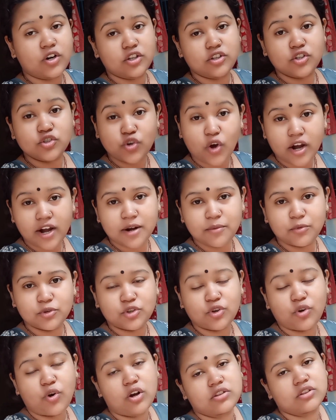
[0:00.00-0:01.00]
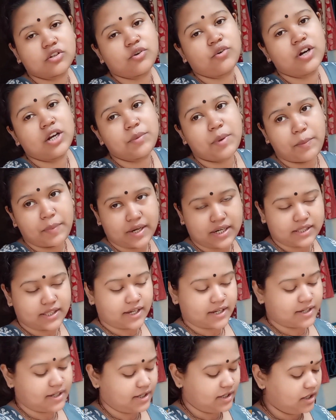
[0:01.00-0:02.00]
তো জলের মতো কতক্ষণই বা পেটে
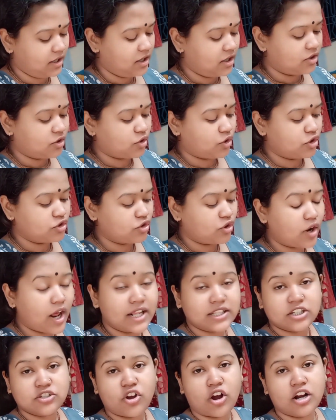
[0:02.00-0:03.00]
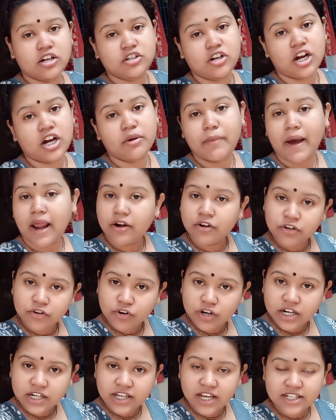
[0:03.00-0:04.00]
থাকে তো ওই জন্য আজকে আচ্ছা সকাল সকাল পালন করে
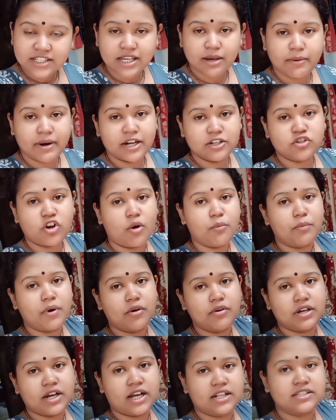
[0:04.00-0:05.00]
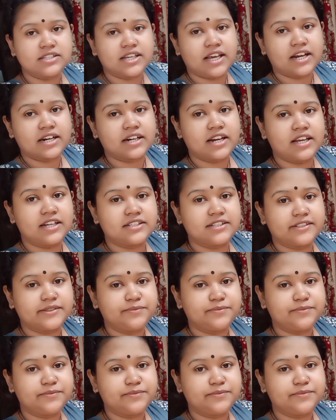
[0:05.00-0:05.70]
নিয়েছে এবার এই সম্পাউরি খাচ্ছি একটা এই যে